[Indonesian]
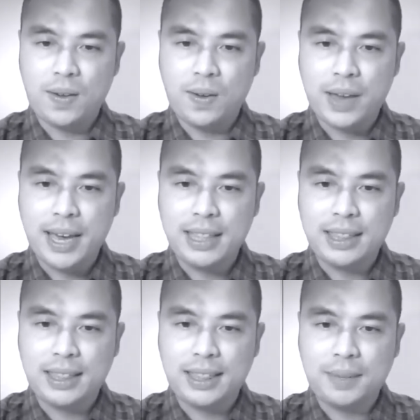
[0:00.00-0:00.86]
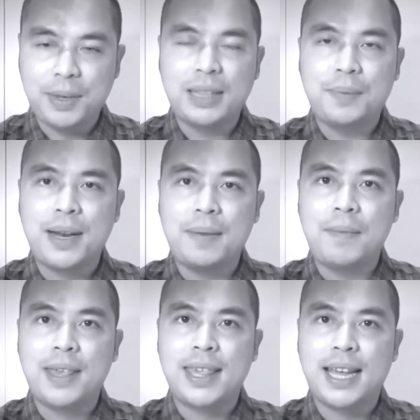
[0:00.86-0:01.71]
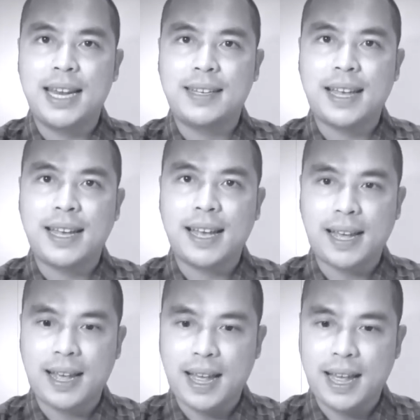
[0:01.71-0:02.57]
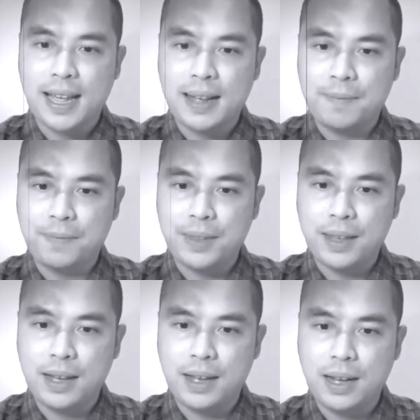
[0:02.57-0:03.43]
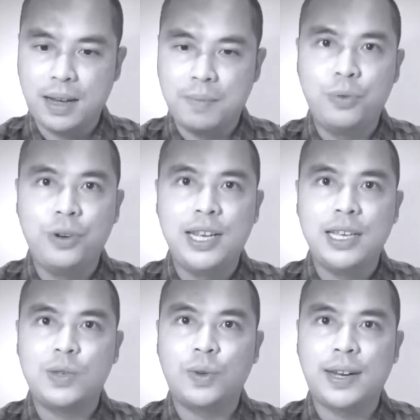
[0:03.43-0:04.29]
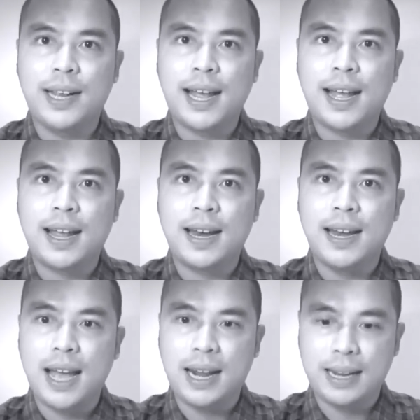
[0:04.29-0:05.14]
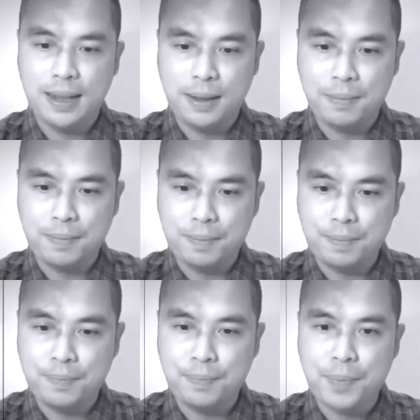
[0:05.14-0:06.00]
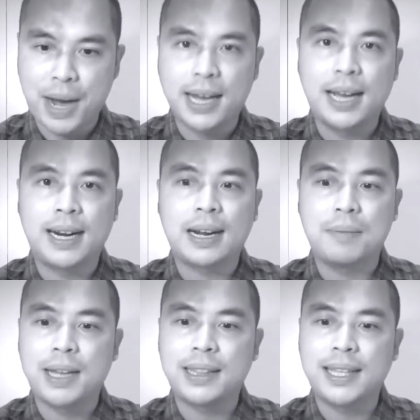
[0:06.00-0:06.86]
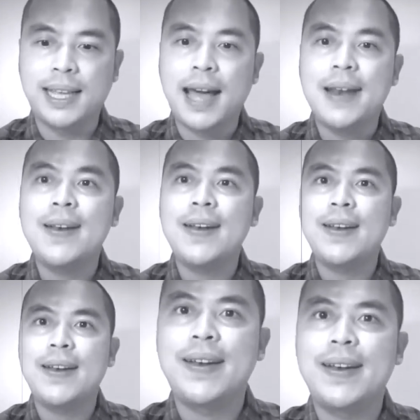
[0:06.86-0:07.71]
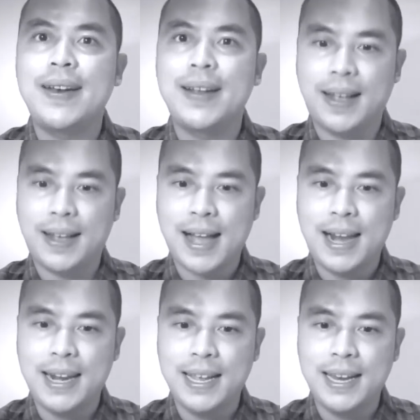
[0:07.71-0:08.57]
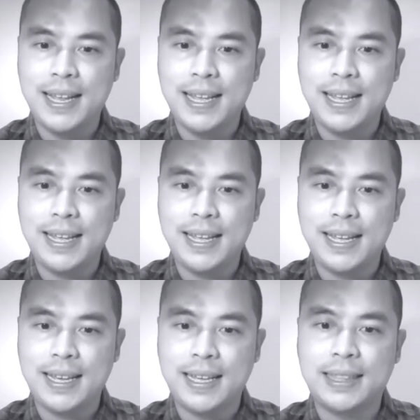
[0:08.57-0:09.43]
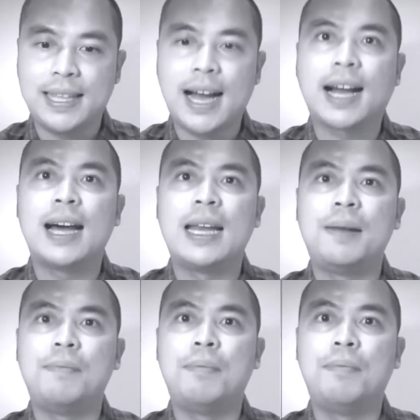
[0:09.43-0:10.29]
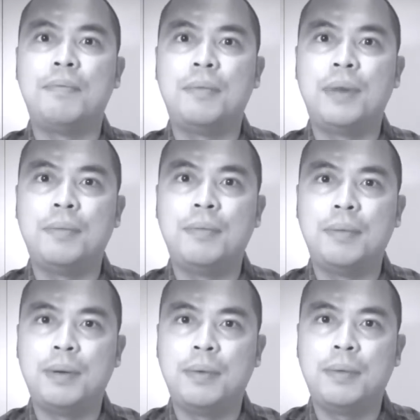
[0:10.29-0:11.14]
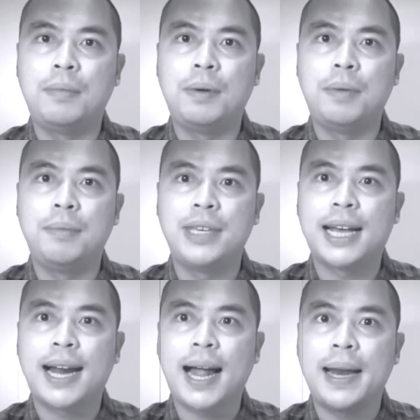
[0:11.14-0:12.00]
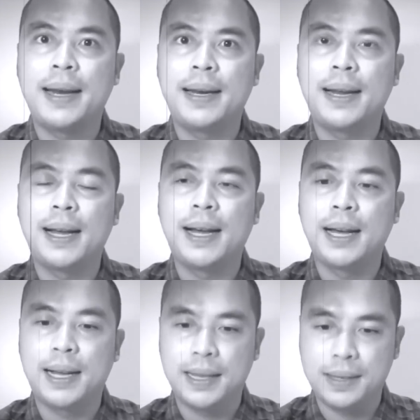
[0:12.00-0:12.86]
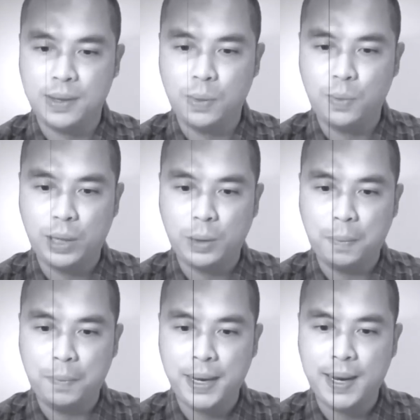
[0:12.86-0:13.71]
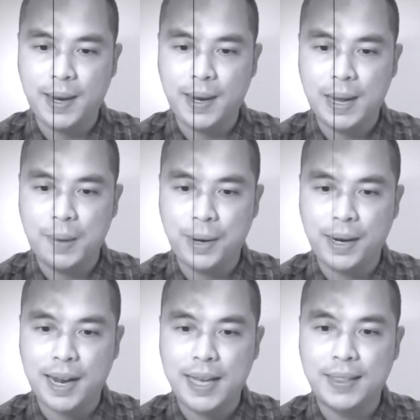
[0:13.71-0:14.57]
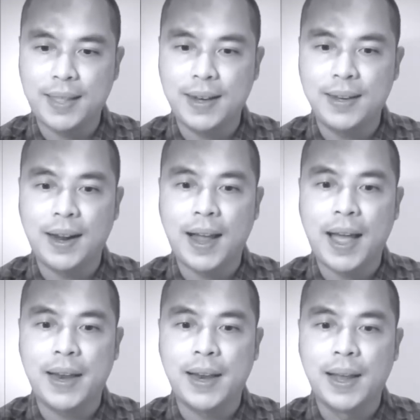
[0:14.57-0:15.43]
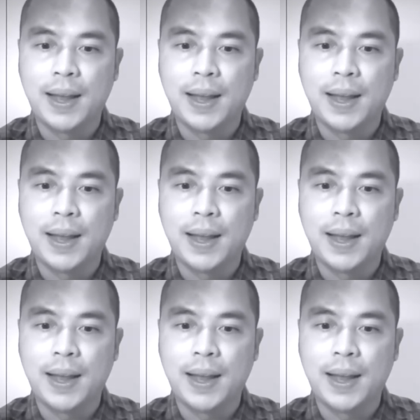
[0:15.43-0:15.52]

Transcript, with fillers: oke teman-teman masih ada saya uh, eh, Budi Surya dari Pagar Kematian. Kali ini kita akan mem mem mem mem mem mem membicarakan uh, sebuah topik yang berkaitan dengan